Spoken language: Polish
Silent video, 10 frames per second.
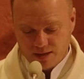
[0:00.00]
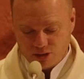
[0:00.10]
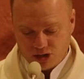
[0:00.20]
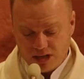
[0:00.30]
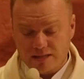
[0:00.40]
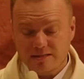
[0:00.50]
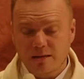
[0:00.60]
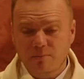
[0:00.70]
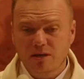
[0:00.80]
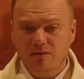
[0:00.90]
Czyli
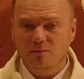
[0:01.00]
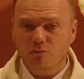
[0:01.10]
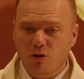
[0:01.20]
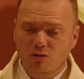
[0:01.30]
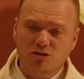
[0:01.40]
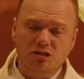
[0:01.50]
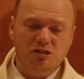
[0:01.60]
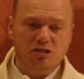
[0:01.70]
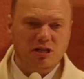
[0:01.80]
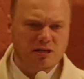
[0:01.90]
chcemy łączyć
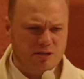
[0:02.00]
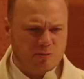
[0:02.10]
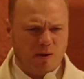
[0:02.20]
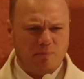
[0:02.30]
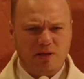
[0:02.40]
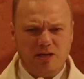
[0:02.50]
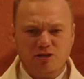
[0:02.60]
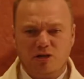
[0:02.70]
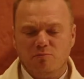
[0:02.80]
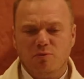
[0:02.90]
się z
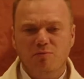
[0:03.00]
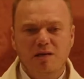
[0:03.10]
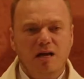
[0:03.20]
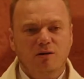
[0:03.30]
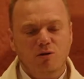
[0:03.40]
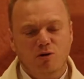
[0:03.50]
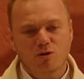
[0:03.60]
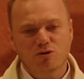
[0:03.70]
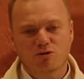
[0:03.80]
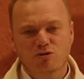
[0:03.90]
papieżem, bo my jako
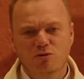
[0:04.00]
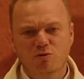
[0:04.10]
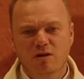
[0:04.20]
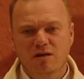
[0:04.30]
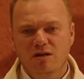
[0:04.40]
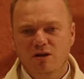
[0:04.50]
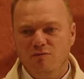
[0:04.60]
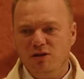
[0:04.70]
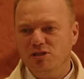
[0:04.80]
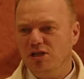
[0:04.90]
Kościół
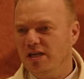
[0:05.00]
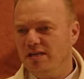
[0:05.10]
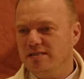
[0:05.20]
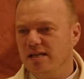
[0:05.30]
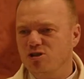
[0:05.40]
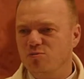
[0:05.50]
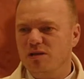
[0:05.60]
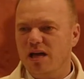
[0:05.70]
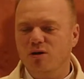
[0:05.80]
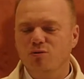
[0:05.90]
właśnie nie jesteśmy
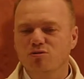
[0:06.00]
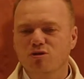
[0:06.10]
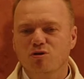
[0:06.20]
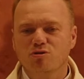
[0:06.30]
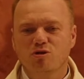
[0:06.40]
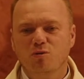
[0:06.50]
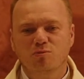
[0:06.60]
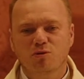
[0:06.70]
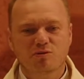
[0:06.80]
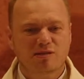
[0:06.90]
jakąś
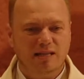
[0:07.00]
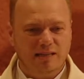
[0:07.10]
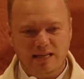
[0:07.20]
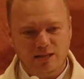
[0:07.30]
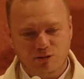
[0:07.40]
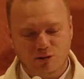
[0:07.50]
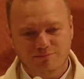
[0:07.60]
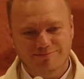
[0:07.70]
osobną satelitą.